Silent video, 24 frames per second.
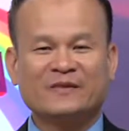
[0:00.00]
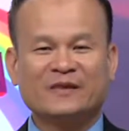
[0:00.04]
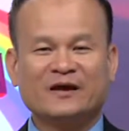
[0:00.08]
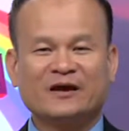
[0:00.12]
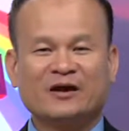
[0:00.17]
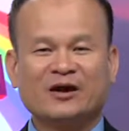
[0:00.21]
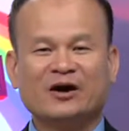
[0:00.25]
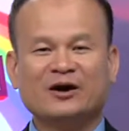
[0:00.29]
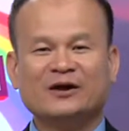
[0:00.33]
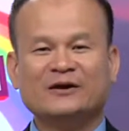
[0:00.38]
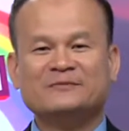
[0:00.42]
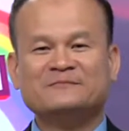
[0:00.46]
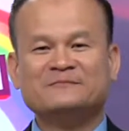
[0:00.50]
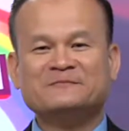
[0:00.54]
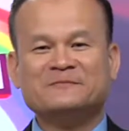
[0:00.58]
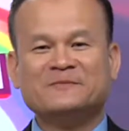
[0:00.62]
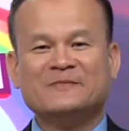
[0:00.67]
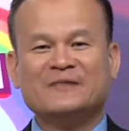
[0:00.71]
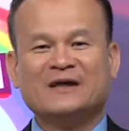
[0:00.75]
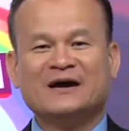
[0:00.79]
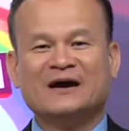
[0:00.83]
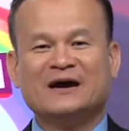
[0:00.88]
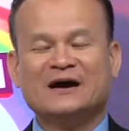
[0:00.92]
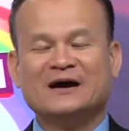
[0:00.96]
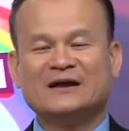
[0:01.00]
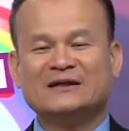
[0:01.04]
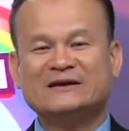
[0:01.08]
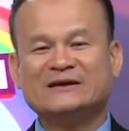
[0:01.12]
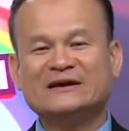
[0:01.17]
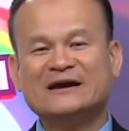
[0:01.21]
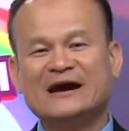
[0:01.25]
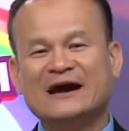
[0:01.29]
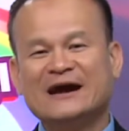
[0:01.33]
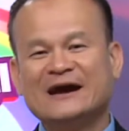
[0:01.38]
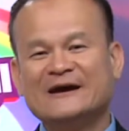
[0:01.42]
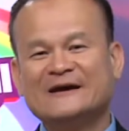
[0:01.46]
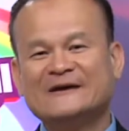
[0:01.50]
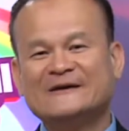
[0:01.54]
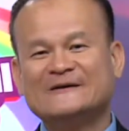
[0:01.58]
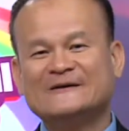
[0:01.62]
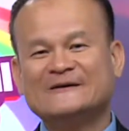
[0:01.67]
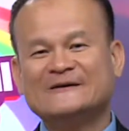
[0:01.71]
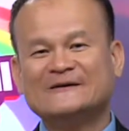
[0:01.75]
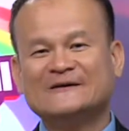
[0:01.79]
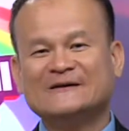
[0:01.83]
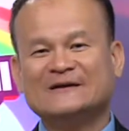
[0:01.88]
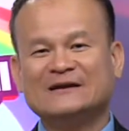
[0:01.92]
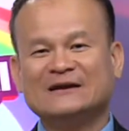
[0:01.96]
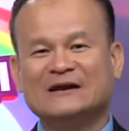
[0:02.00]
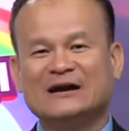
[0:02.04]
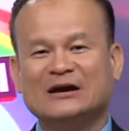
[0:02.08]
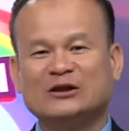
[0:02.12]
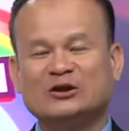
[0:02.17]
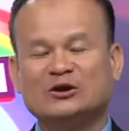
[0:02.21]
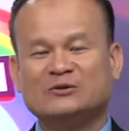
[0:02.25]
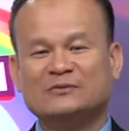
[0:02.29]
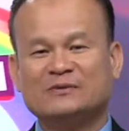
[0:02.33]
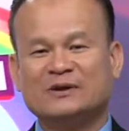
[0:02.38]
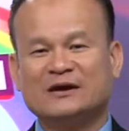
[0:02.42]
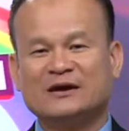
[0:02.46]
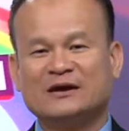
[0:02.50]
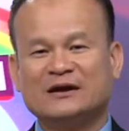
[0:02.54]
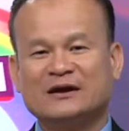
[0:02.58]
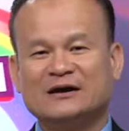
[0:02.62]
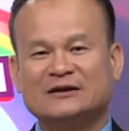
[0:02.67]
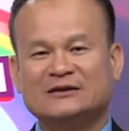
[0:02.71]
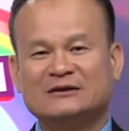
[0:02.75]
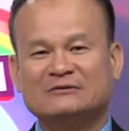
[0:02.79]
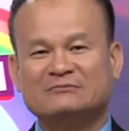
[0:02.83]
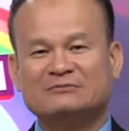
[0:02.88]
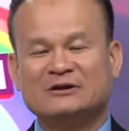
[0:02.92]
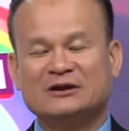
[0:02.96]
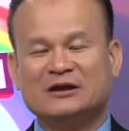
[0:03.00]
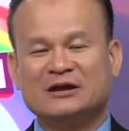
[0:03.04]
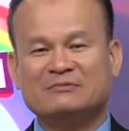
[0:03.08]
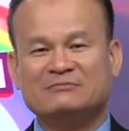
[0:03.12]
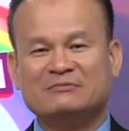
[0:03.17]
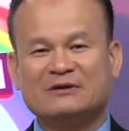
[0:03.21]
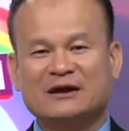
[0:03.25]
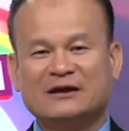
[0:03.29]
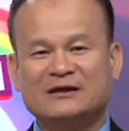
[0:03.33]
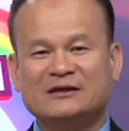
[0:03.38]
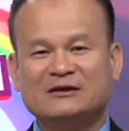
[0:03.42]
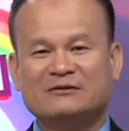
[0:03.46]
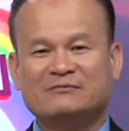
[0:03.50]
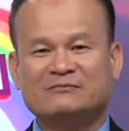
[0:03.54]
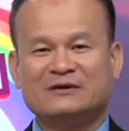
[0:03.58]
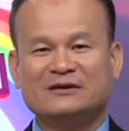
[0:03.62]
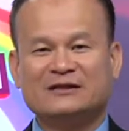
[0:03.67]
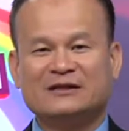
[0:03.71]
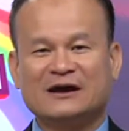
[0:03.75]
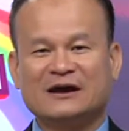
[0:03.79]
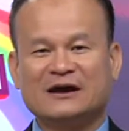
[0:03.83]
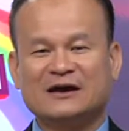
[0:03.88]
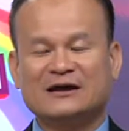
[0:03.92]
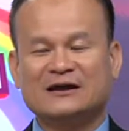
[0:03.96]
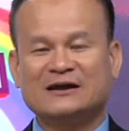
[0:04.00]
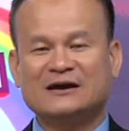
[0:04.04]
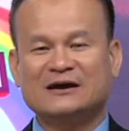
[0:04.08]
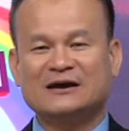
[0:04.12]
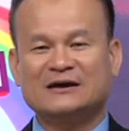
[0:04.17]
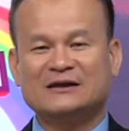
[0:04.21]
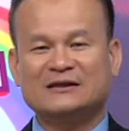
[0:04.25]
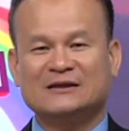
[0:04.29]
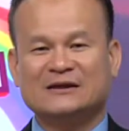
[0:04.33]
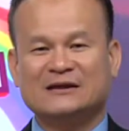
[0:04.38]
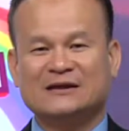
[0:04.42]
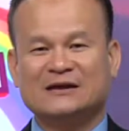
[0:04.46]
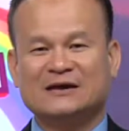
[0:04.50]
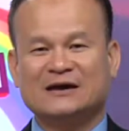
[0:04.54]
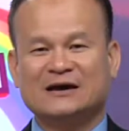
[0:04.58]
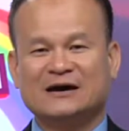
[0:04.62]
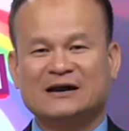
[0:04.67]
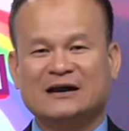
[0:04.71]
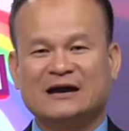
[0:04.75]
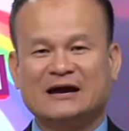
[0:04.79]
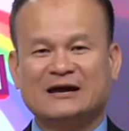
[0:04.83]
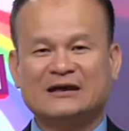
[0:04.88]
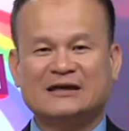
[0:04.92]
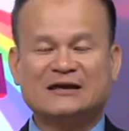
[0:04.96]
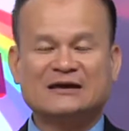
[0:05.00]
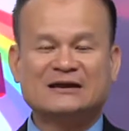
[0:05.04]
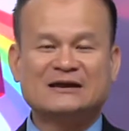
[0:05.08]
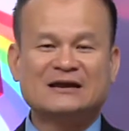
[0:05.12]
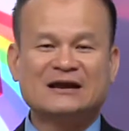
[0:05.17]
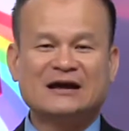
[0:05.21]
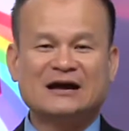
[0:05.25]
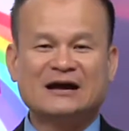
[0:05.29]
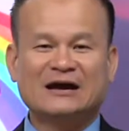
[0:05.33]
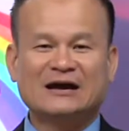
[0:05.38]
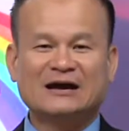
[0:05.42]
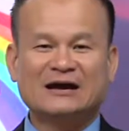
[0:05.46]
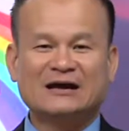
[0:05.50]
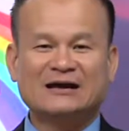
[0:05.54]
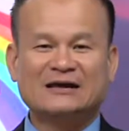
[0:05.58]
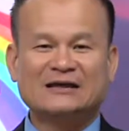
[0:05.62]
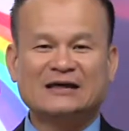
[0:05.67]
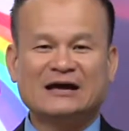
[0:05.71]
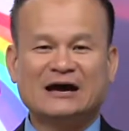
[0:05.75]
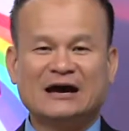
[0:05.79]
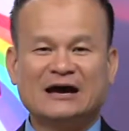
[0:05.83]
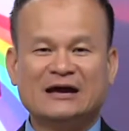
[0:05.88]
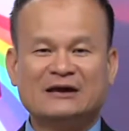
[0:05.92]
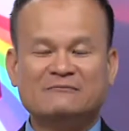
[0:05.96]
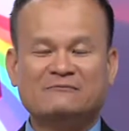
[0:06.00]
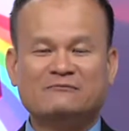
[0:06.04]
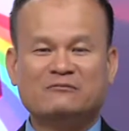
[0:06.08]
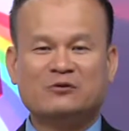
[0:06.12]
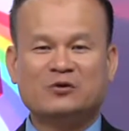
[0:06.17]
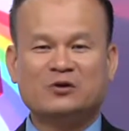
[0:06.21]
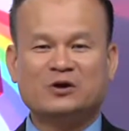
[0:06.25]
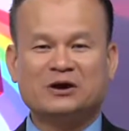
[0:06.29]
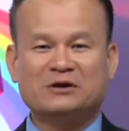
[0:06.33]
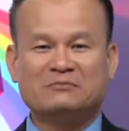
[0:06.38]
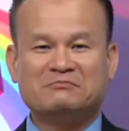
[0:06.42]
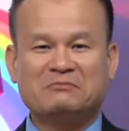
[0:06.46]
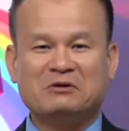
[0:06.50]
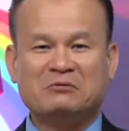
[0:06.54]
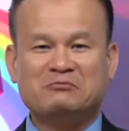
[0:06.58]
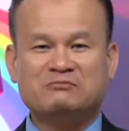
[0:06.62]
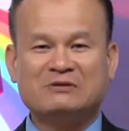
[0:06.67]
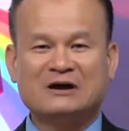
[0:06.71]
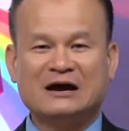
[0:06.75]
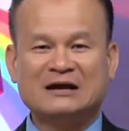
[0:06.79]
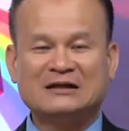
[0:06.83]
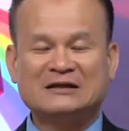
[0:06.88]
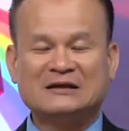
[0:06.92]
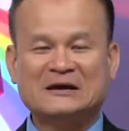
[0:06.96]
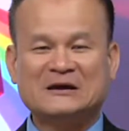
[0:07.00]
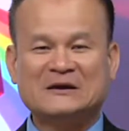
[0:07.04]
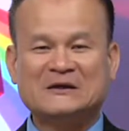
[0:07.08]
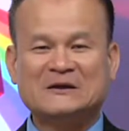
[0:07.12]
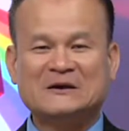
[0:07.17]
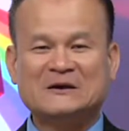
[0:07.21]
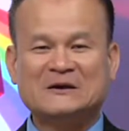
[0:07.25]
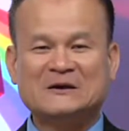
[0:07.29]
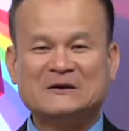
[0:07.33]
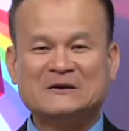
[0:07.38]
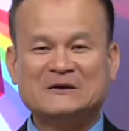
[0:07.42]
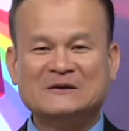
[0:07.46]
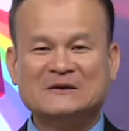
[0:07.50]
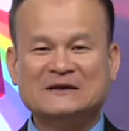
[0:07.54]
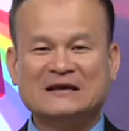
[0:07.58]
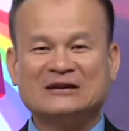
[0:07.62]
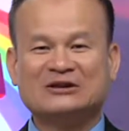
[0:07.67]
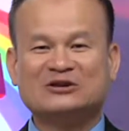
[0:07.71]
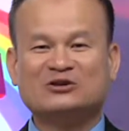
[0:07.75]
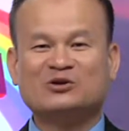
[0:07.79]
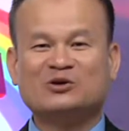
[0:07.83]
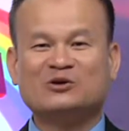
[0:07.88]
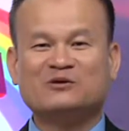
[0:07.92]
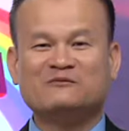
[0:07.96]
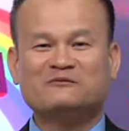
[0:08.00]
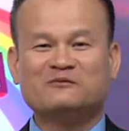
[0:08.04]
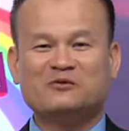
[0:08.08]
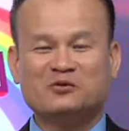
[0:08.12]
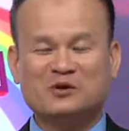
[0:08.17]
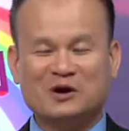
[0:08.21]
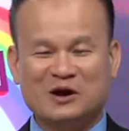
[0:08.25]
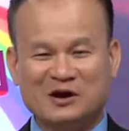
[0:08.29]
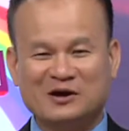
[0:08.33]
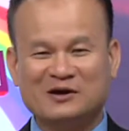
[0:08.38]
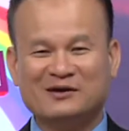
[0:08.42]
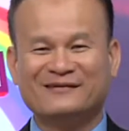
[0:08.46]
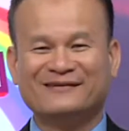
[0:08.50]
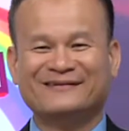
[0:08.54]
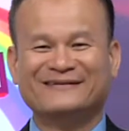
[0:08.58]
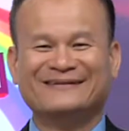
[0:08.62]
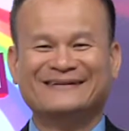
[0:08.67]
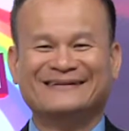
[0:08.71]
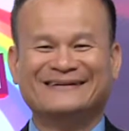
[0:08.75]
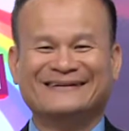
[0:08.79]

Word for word: Rồi, à, thứ hai nữa đó là thưa vị à, trong thời điểm này như vị thấy đó thì à, đang diễn ra cái giải vô địch bóng đá thế giới dành cho phụ nữ.